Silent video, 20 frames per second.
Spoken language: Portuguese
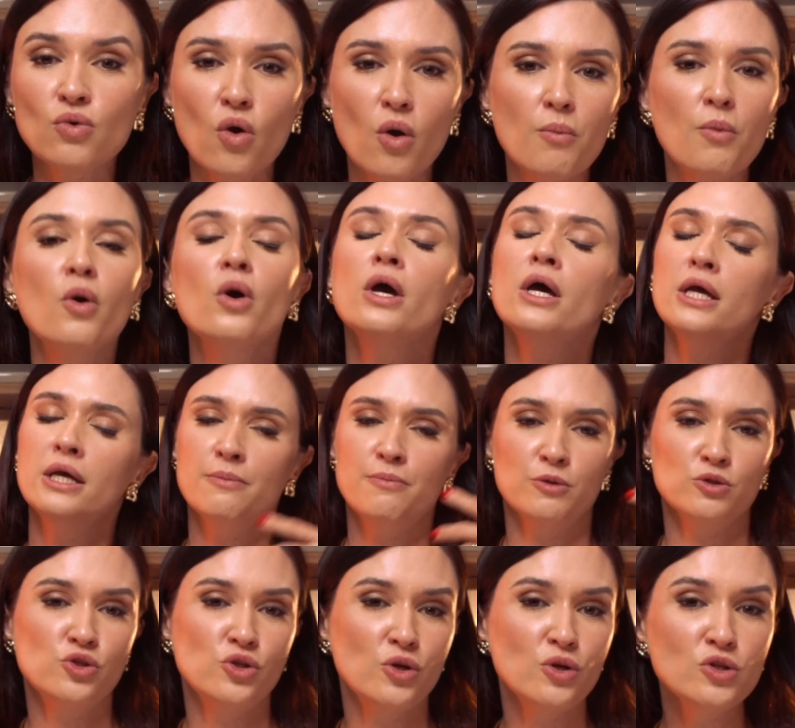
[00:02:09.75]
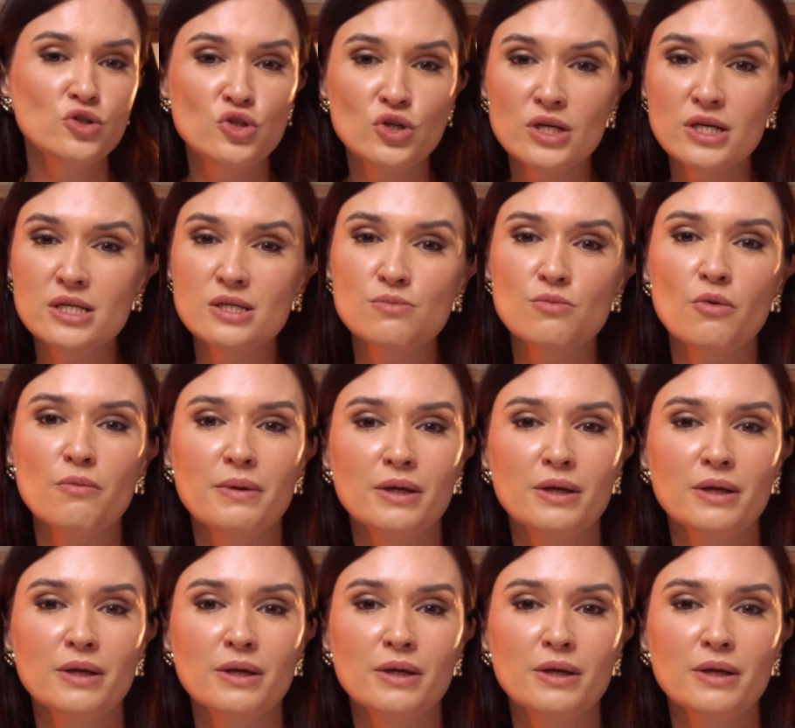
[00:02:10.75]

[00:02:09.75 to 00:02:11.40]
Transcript: como hipotireoidismo,